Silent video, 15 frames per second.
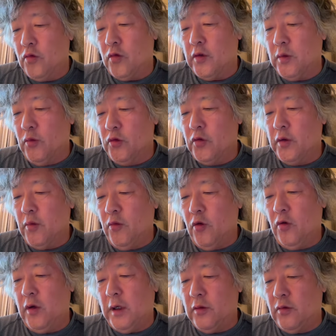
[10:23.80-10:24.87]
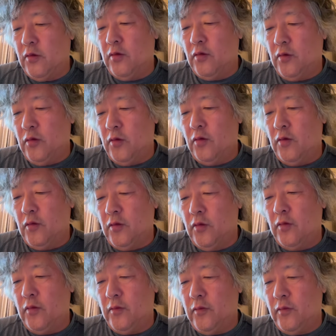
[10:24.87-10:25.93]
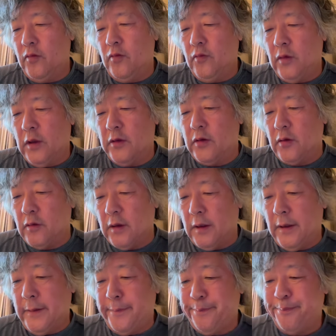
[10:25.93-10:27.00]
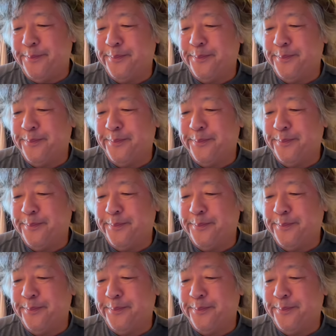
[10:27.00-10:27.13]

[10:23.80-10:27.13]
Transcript: とてもとても、あの、なんていうかな、